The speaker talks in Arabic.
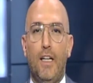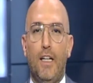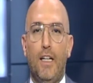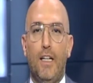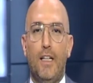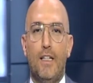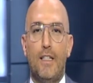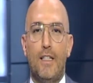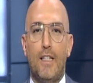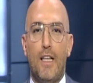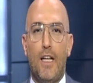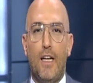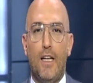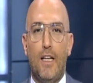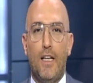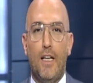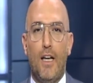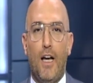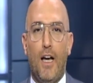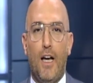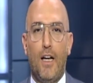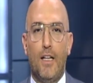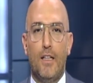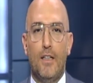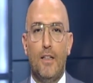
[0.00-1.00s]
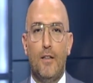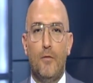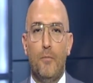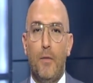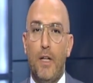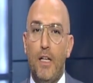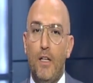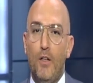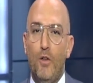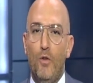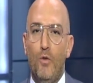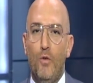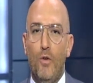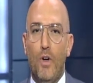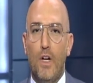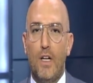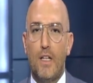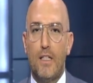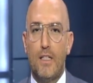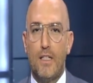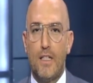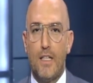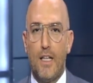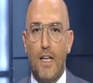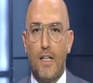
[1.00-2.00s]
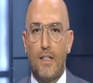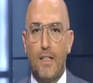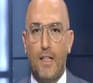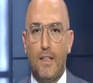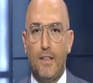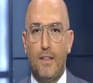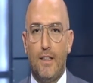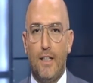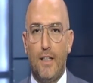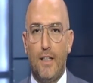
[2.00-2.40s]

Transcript: التقرير السريع عن من هو زياد